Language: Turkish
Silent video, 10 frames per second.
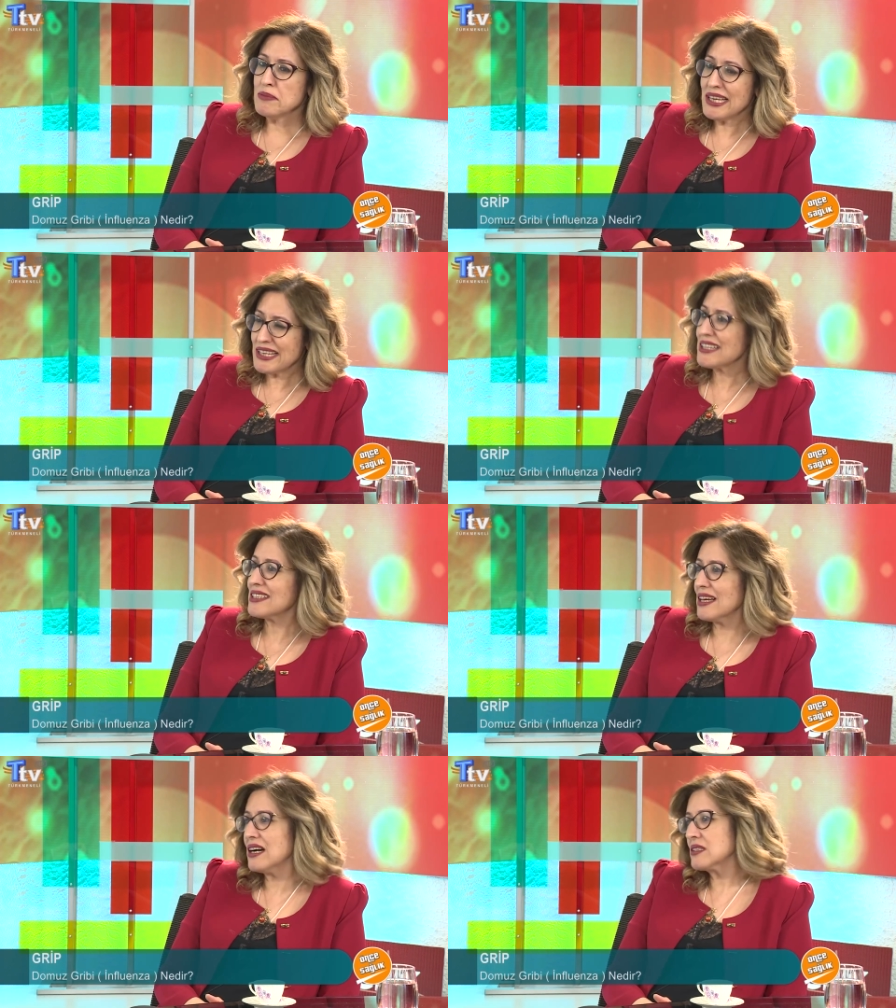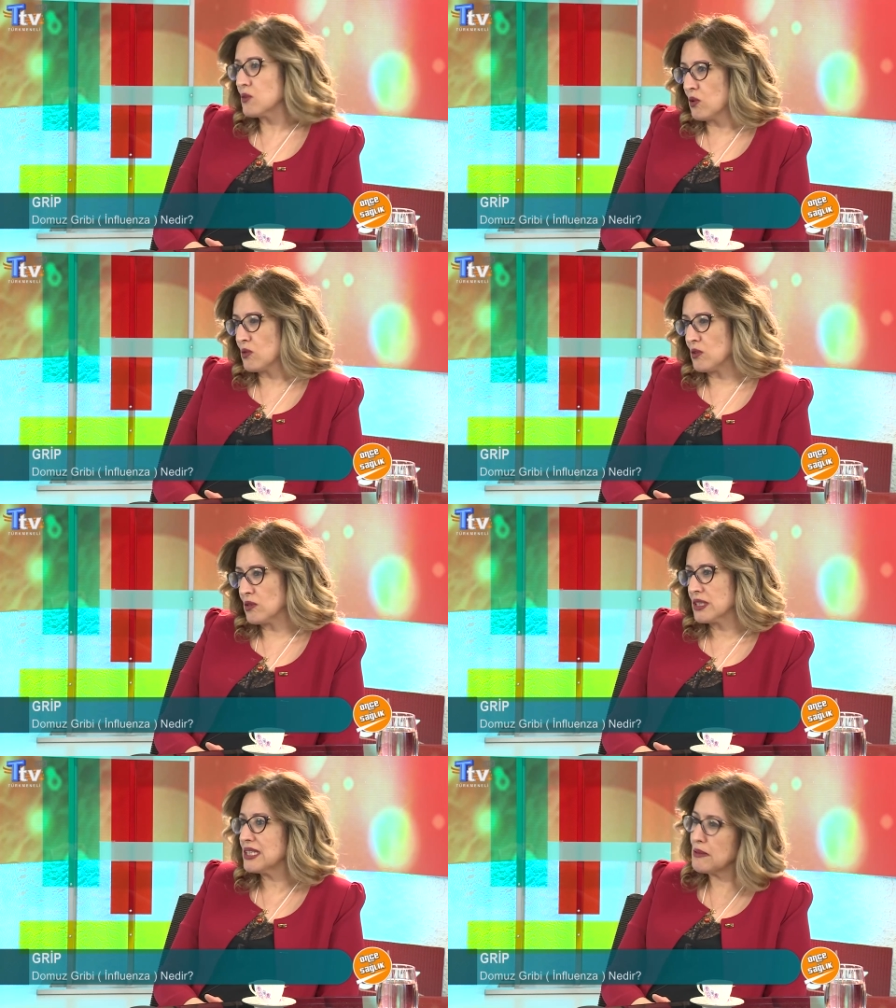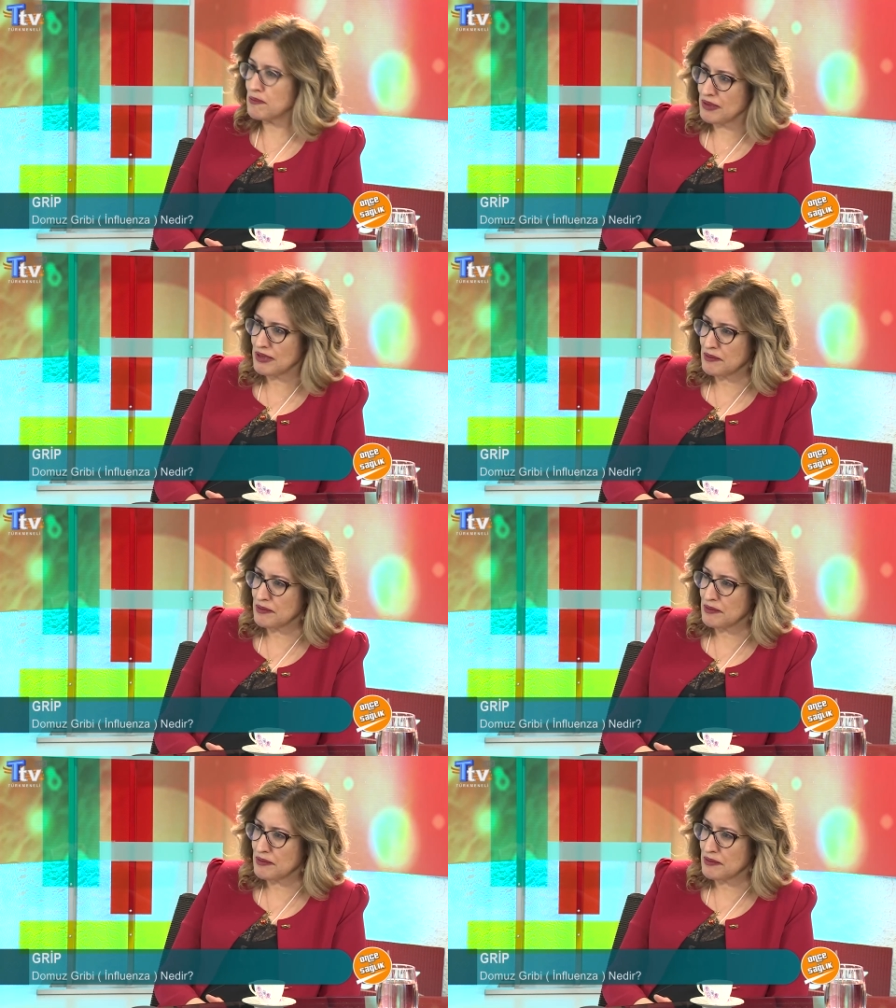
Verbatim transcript: Bir yere kadar doğru. Grip